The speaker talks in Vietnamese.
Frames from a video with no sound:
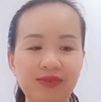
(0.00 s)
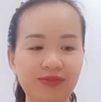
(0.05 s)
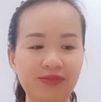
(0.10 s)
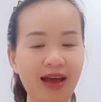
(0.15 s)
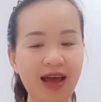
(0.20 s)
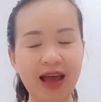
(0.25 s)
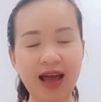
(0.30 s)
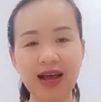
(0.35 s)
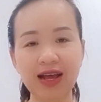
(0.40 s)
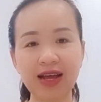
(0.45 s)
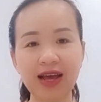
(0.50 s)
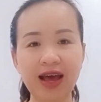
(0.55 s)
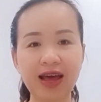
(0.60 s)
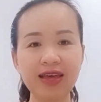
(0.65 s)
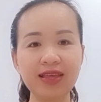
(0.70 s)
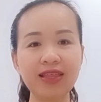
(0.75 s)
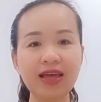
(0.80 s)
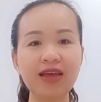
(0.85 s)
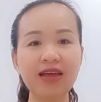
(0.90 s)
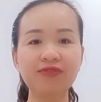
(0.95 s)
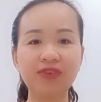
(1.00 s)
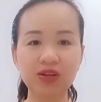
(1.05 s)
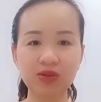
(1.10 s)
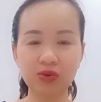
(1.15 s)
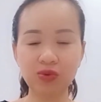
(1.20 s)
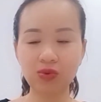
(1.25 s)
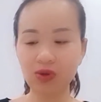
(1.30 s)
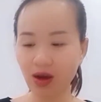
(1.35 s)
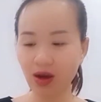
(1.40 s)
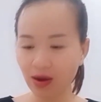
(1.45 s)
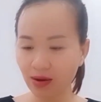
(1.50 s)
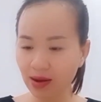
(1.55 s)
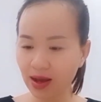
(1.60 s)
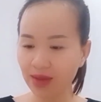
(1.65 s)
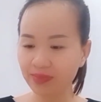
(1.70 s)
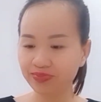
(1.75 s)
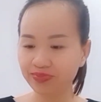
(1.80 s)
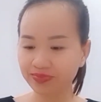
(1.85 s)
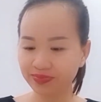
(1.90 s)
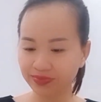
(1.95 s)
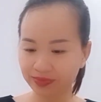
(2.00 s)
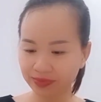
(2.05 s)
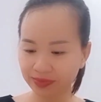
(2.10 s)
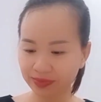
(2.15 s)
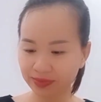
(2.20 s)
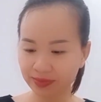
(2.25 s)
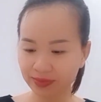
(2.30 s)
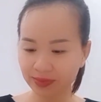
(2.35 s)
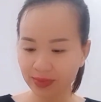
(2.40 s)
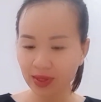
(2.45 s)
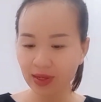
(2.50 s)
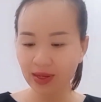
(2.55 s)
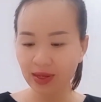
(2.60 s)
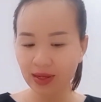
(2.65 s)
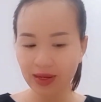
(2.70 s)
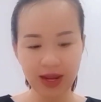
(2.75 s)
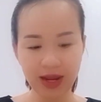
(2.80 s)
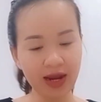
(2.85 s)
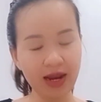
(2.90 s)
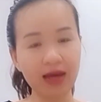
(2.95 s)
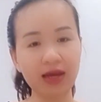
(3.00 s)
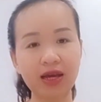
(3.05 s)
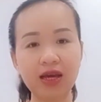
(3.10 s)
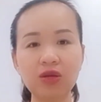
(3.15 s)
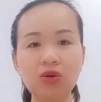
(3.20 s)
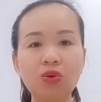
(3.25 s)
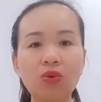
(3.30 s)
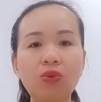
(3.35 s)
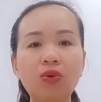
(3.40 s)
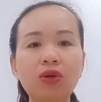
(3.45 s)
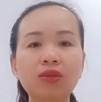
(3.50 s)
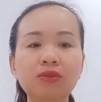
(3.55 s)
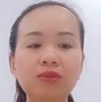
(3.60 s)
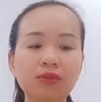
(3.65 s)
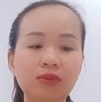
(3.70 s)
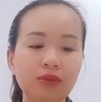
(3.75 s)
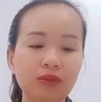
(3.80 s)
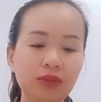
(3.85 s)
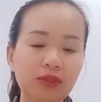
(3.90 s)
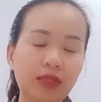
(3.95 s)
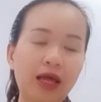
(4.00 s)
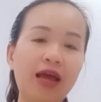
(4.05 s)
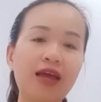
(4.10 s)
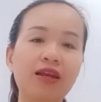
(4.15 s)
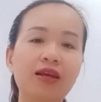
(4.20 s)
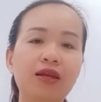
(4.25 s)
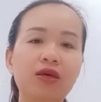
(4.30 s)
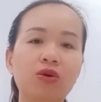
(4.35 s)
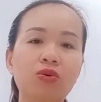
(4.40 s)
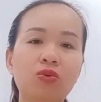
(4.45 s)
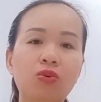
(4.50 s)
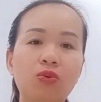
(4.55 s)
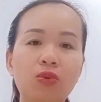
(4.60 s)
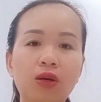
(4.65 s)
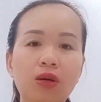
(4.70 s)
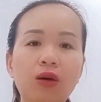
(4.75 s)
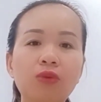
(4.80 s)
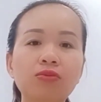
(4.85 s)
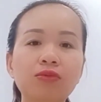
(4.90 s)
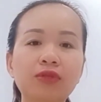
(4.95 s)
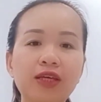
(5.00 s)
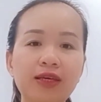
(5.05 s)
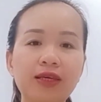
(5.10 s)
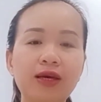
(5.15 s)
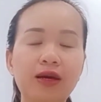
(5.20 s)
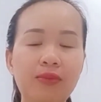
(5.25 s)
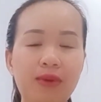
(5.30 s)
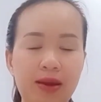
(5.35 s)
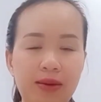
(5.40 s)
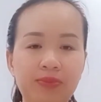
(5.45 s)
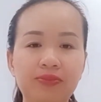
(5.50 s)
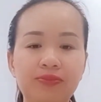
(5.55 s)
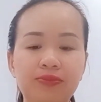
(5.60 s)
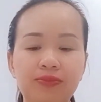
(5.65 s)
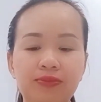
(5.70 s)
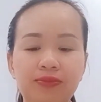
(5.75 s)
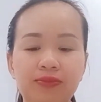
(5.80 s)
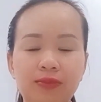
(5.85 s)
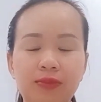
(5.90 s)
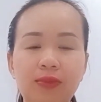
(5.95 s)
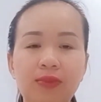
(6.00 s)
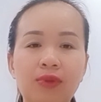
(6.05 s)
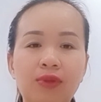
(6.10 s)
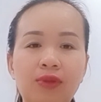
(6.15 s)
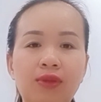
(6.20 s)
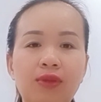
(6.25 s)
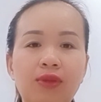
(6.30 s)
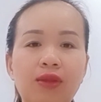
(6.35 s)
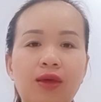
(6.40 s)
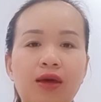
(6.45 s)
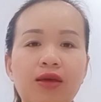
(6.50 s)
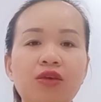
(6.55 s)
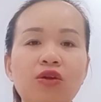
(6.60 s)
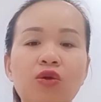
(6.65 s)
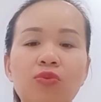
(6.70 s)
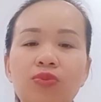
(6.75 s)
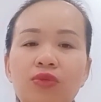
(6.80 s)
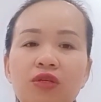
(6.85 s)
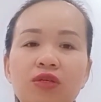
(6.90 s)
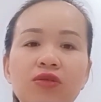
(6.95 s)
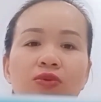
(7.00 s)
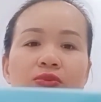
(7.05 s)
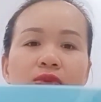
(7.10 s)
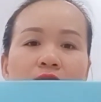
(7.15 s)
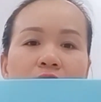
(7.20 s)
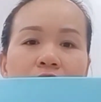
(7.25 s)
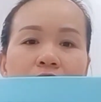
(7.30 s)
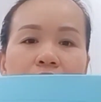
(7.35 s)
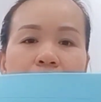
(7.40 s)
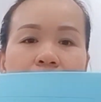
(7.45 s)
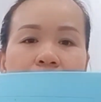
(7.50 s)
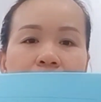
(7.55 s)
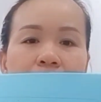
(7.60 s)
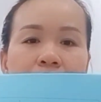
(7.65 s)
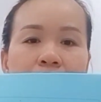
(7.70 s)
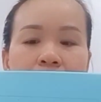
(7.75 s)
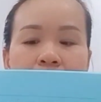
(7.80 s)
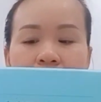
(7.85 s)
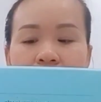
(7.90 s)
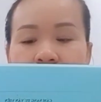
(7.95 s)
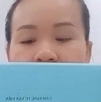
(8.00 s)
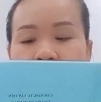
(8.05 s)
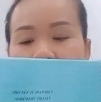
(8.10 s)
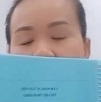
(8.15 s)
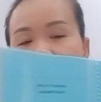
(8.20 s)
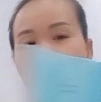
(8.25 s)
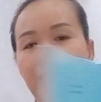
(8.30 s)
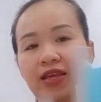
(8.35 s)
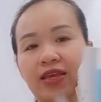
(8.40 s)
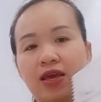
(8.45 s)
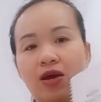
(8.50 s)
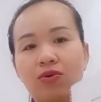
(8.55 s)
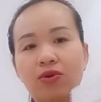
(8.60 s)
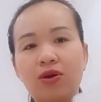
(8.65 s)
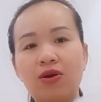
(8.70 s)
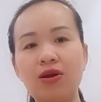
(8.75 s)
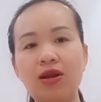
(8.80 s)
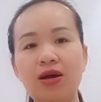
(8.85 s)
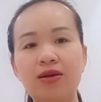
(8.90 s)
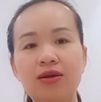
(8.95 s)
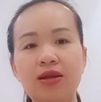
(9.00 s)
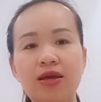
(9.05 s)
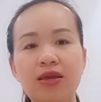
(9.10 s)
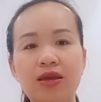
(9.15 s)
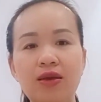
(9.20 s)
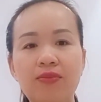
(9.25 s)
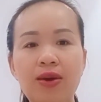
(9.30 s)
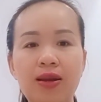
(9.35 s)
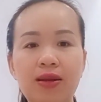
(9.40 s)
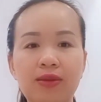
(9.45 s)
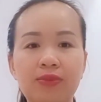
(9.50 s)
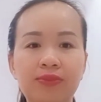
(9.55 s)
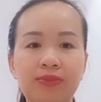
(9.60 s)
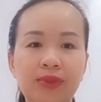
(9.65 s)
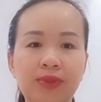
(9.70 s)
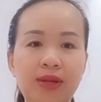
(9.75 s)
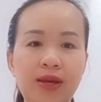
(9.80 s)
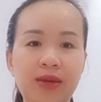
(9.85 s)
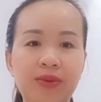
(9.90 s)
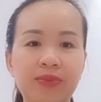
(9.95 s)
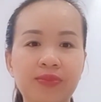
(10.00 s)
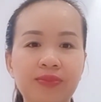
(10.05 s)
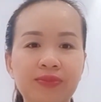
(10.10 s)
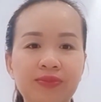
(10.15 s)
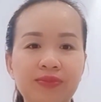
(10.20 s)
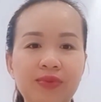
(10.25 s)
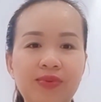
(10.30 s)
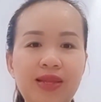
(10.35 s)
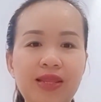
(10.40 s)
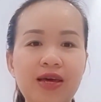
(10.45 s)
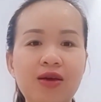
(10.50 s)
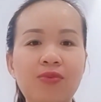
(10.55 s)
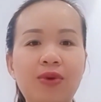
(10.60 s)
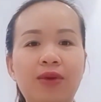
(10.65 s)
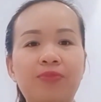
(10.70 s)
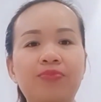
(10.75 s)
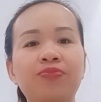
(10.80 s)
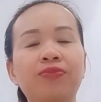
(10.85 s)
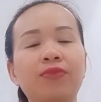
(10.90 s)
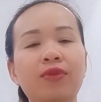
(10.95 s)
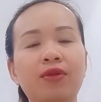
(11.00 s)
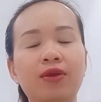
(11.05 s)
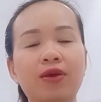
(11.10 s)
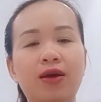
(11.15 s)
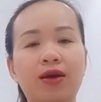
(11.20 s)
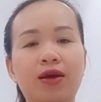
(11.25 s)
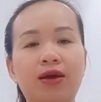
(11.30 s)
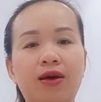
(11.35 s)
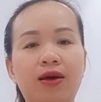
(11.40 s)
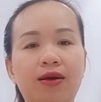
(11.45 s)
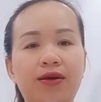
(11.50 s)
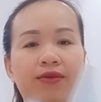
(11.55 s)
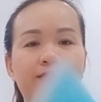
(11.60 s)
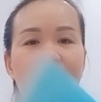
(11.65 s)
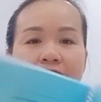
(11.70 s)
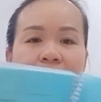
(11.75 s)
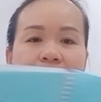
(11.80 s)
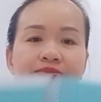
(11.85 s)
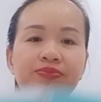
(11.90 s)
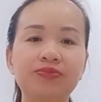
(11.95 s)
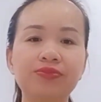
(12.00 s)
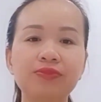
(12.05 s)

và cái thành phần của nó á, đây là cái cuốn tài liệu của công ty nha các bạn à, như hôm trước thì tôi nói đây và cái chai dầu nó gắn đây nha các bạn đây các bạn thấy không ạ à và